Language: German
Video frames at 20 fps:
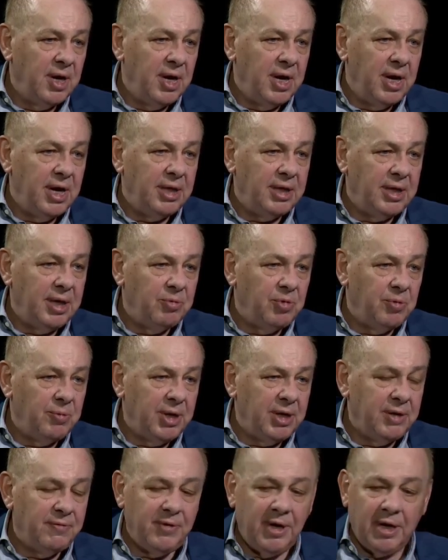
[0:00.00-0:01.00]
in dem
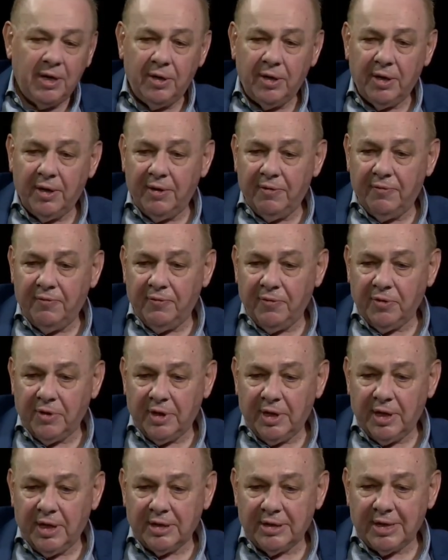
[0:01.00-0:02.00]
Moment werden, äh, wird
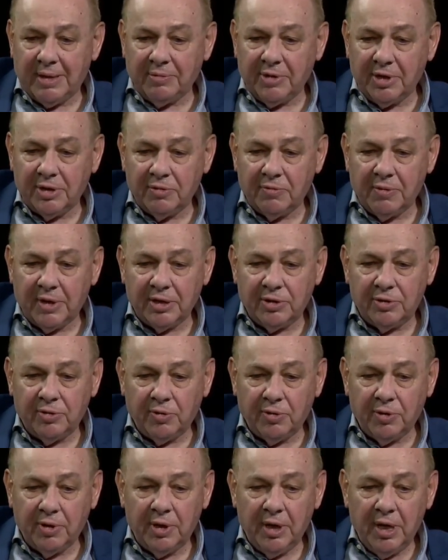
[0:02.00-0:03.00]
die gesamte
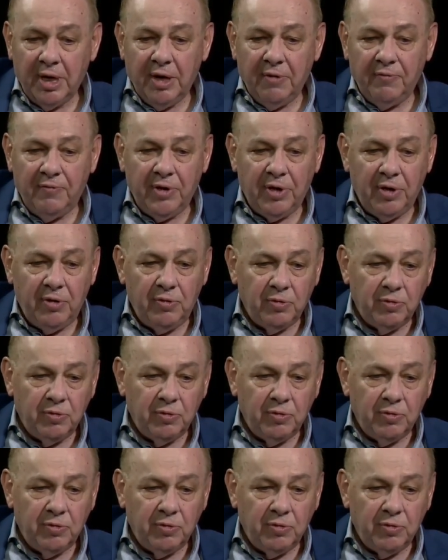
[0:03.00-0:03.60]
Situation für die Juden